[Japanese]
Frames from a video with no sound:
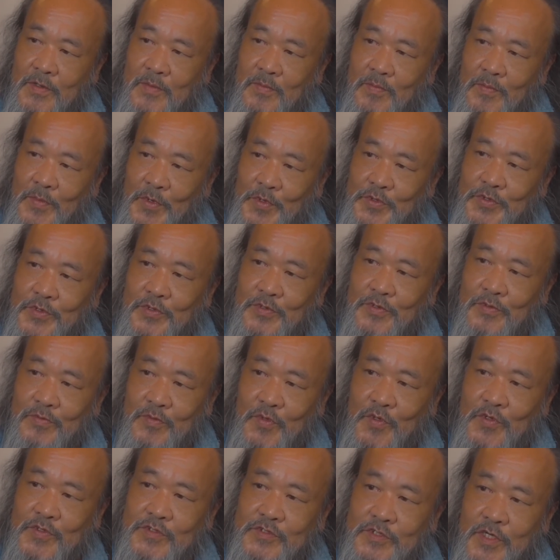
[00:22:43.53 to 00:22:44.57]
元の
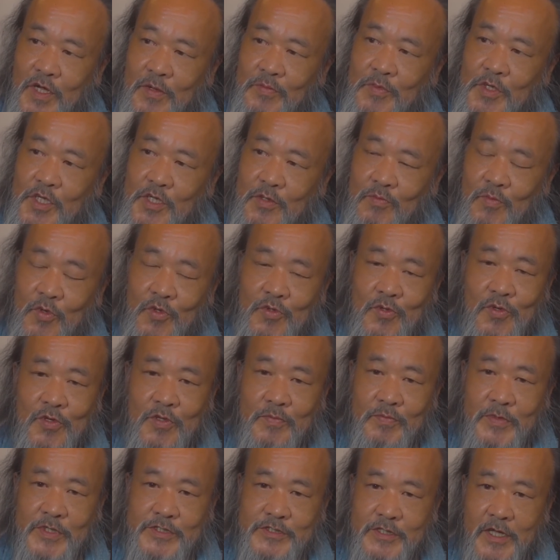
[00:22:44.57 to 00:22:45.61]
木阿弥に戻り
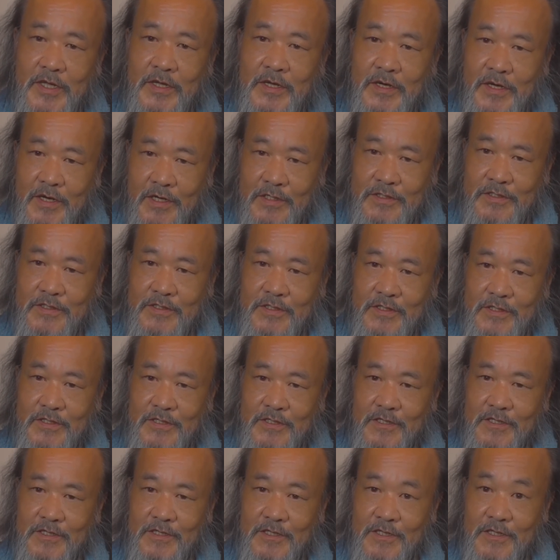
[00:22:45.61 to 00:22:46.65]
ませんかっ
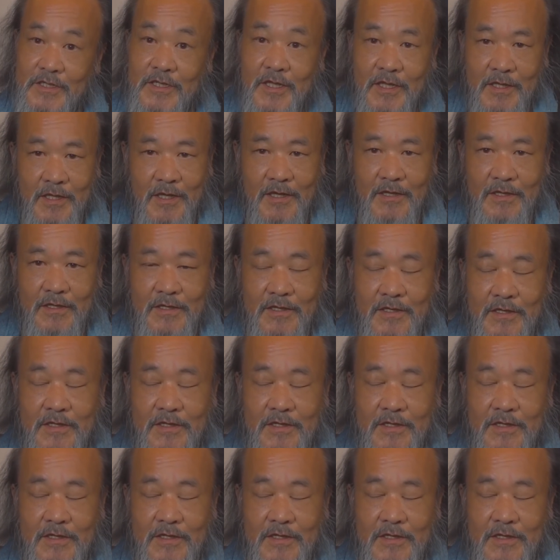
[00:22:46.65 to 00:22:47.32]
てね